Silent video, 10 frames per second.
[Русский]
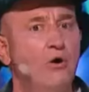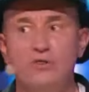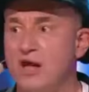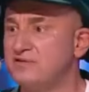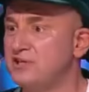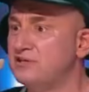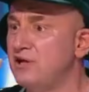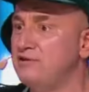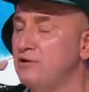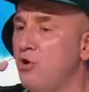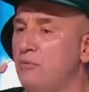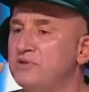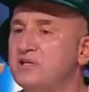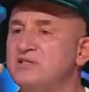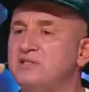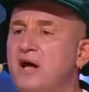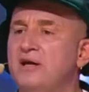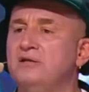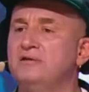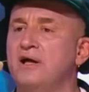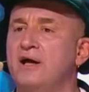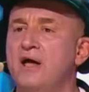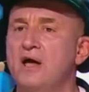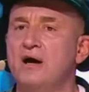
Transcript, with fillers: У нас в соседней комнате старинная